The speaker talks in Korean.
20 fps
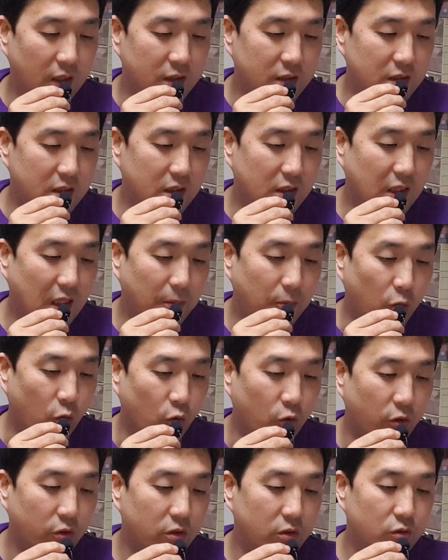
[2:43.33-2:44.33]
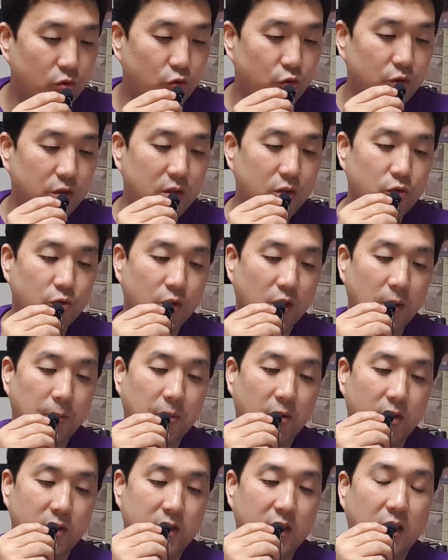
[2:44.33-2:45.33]
시가 복원을 추진 중인
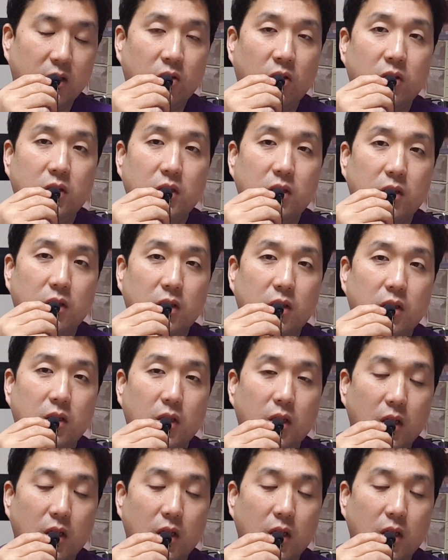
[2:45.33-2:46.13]
별장터는